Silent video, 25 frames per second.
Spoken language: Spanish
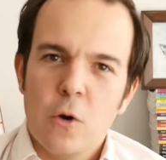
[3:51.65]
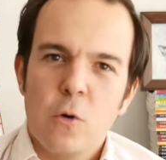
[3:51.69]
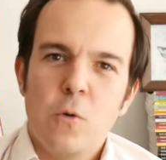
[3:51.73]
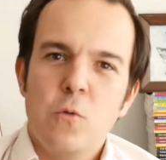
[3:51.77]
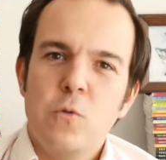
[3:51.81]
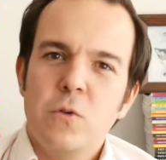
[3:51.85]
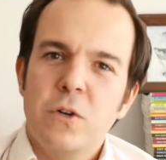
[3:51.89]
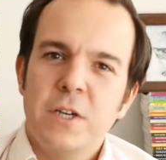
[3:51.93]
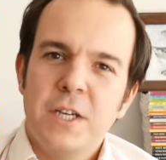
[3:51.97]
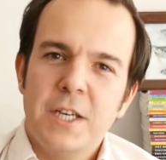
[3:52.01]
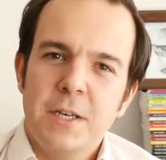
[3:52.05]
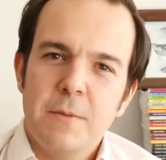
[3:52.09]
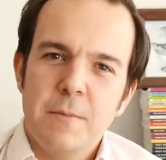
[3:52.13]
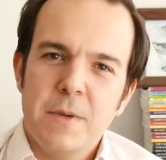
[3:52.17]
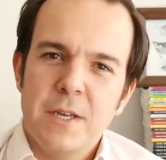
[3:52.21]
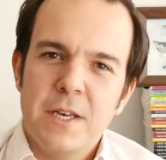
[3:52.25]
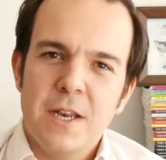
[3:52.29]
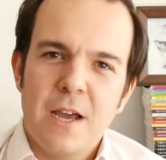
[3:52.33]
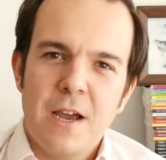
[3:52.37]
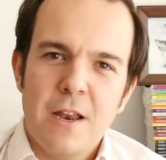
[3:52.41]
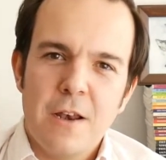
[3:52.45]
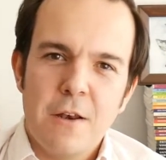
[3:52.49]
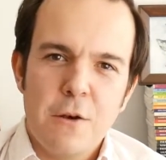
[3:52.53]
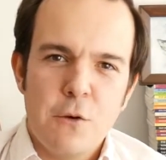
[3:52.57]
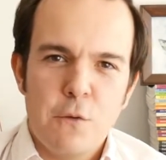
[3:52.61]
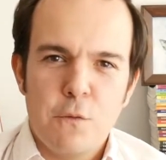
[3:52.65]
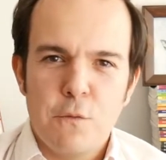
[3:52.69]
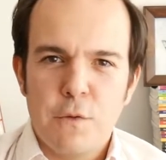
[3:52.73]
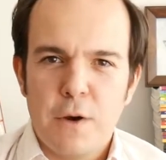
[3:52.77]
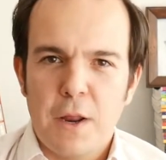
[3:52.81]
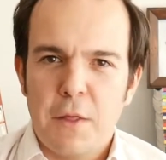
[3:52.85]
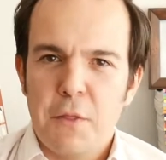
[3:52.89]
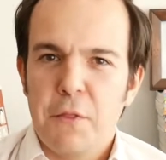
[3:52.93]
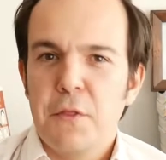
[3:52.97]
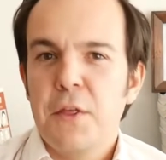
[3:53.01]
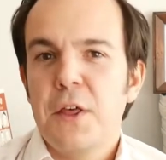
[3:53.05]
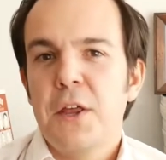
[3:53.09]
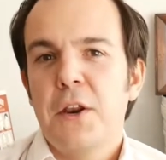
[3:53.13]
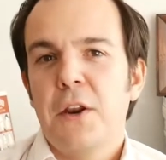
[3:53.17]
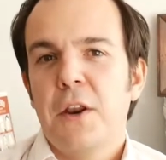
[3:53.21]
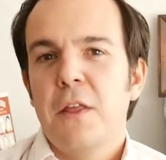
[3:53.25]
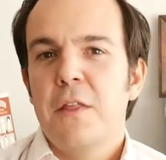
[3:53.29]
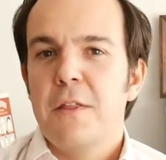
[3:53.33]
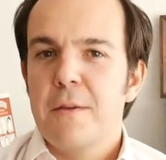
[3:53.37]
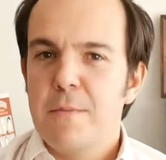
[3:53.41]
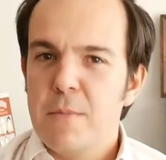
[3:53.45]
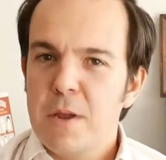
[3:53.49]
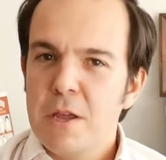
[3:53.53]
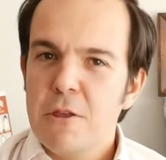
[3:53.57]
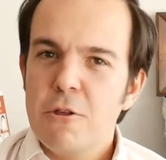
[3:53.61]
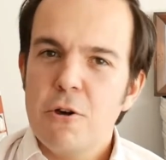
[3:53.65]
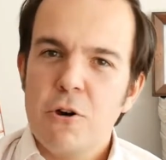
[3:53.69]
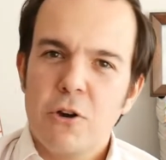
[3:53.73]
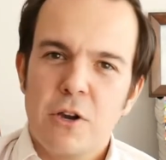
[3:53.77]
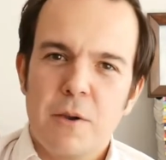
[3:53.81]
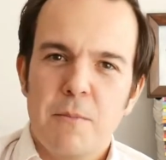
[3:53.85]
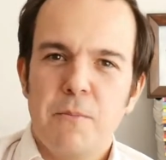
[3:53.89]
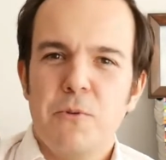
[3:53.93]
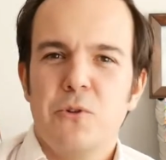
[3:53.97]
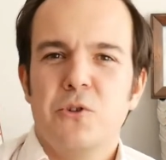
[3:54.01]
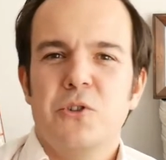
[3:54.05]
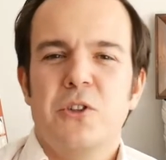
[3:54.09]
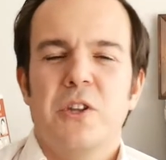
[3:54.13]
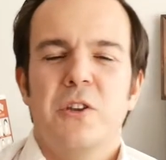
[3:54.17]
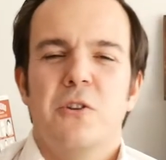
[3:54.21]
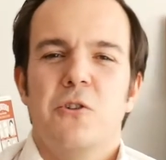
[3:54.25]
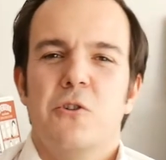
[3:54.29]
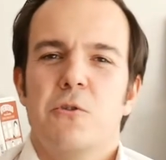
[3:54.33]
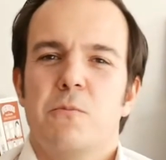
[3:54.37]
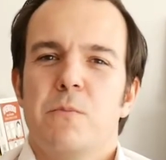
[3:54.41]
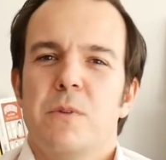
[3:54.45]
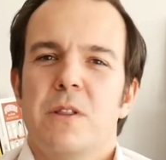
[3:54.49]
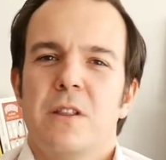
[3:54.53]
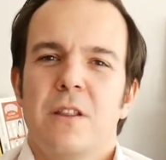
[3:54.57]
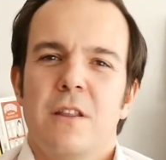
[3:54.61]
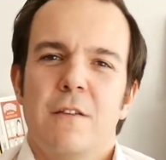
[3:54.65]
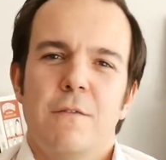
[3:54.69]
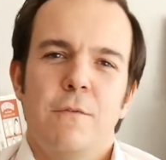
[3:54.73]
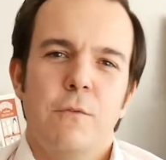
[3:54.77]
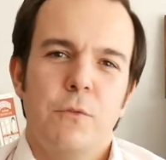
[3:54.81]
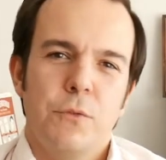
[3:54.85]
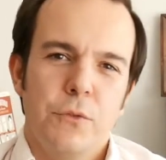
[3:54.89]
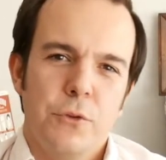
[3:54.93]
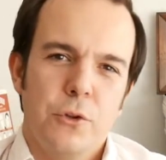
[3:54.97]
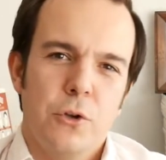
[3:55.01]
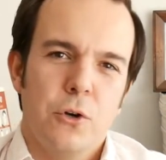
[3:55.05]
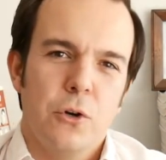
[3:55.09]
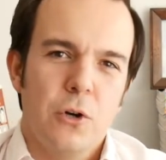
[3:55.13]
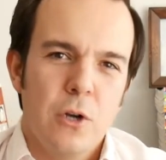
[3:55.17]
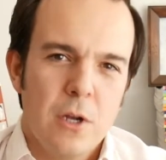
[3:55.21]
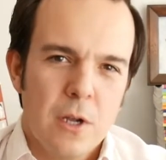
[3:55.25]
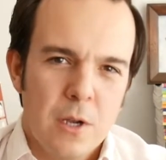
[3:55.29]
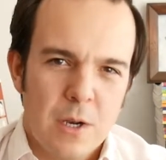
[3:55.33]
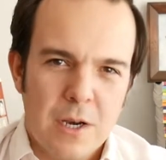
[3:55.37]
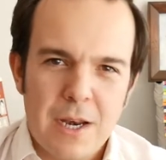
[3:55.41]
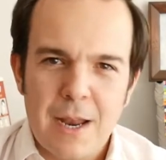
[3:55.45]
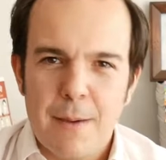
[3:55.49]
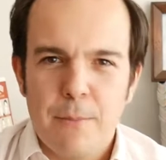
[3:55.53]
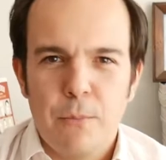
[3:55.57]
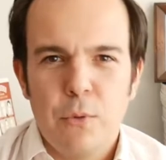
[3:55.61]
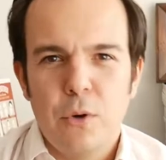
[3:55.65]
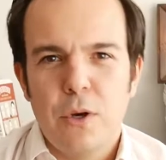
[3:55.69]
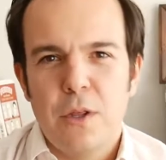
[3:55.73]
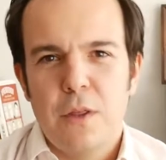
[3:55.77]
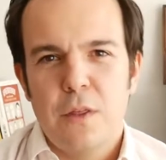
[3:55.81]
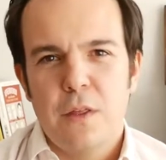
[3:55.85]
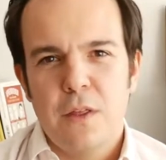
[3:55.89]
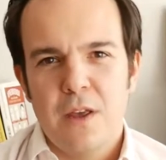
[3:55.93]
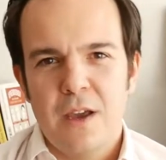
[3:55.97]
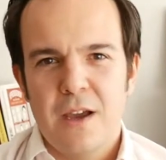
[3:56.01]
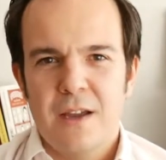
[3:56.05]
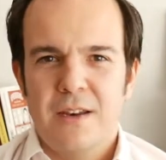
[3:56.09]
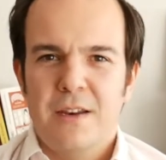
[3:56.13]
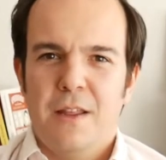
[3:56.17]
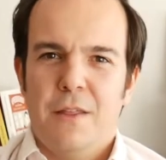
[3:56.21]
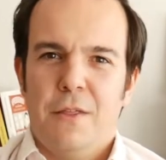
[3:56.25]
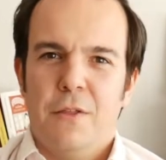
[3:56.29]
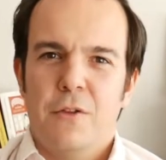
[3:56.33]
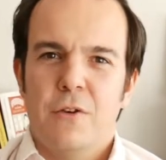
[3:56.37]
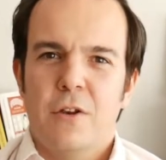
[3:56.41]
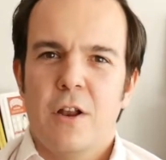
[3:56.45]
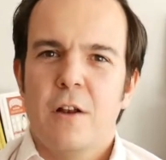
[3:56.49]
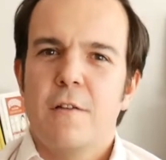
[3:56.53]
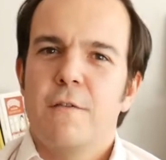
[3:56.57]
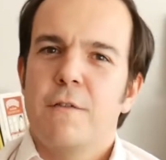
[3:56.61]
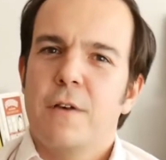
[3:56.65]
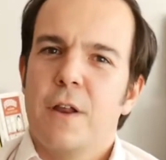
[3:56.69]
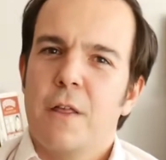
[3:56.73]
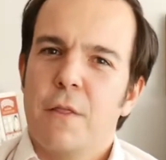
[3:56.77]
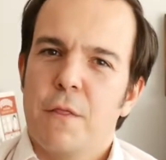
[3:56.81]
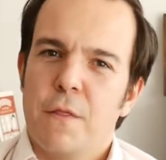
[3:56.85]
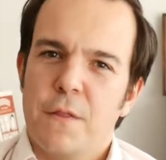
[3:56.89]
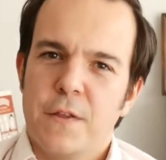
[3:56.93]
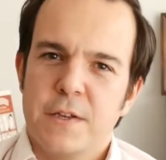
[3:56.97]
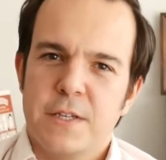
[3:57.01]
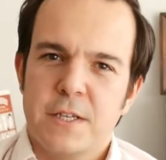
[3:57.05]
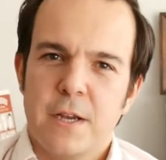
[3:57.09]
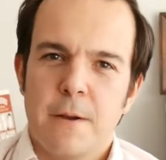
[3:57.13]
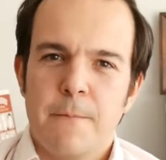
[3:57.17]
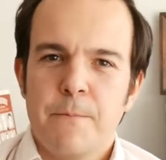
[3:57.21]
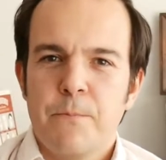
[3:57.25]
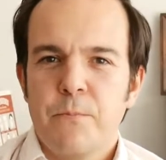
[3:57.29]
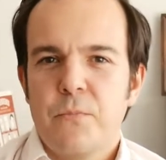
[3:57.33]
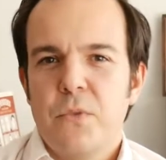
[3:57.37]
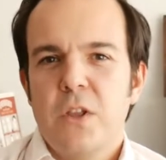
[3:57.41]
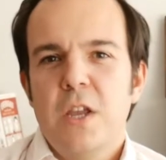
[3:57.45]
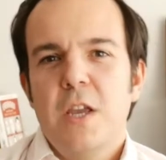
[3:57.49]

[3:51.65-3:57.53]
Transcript: un criminal francés redimido que posteriormente fundó la Policía Nacional Francesa.